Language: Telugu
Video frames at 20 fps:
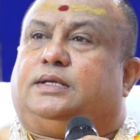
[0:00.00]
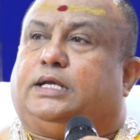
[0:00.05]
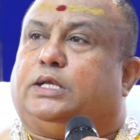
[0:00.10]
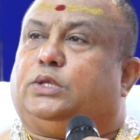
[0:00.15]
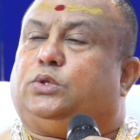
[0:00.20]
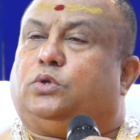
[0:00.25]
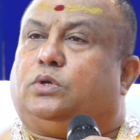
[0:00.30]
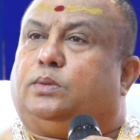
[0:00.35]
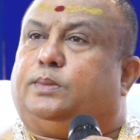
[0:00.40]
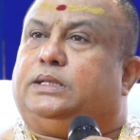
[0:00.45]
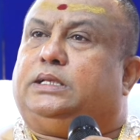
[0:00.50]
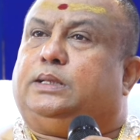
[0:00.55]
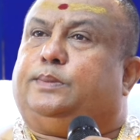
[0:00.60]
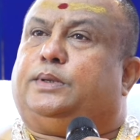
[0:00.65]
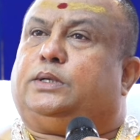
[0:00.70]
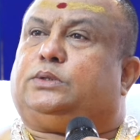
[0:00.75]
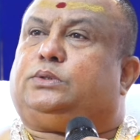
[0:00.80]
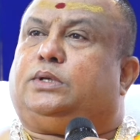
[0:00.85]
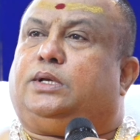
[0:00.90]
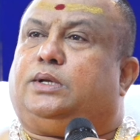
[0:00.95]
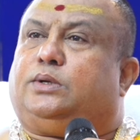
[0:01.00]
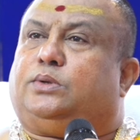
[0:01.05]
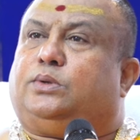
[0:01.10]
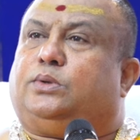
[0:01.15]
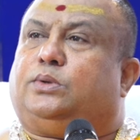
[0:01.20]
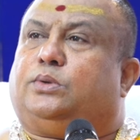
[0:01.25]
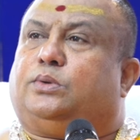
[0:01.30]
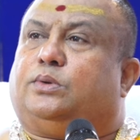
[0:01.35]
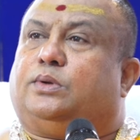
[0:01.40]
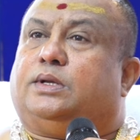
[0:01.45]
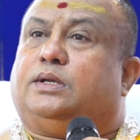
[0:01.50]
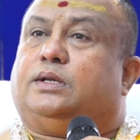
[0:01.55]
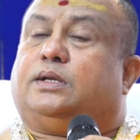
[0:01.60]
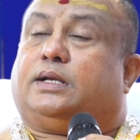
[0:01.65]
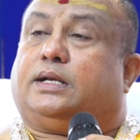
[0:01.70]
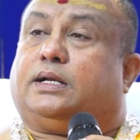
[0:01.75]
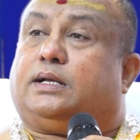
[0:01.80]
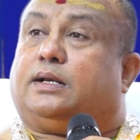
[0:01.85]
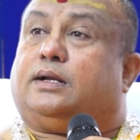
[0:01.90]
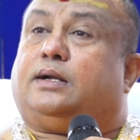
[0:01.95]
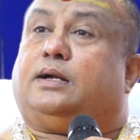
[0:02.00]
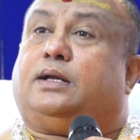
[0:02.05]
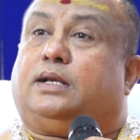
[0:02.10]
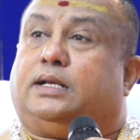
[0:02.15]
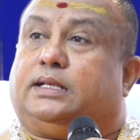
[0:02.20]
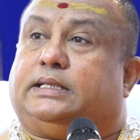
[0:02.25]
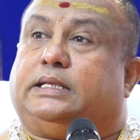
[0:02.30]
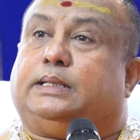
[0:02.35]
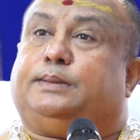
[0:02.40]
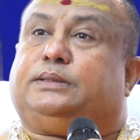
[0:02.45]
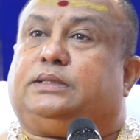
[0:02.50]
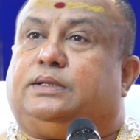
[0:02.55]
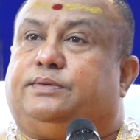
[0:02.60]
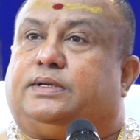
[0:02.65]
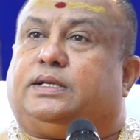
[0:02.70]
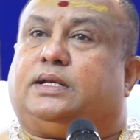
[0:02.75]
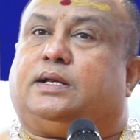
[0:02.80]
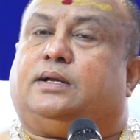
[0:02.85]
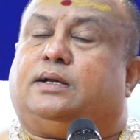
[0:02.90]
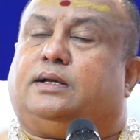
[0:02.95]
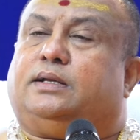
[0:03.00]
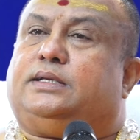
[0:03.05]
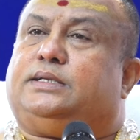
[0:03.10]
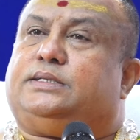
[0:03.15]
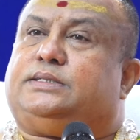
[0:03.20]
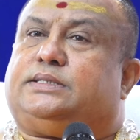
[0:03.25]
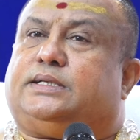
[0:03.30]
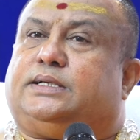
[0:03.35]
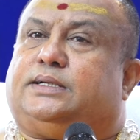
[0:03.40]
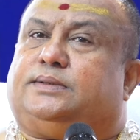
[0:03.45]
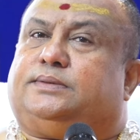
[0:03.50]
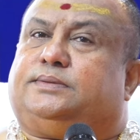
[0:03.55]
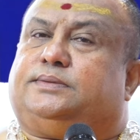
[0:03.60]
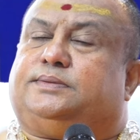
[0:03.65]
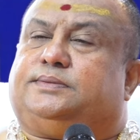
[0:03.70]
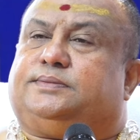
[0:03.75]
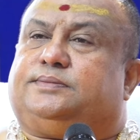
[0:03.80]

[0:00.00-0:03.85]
ఎంతోమంది భక్తులకు రకరకాల దేవతల విగ్రహాలు ఇచ్చాడు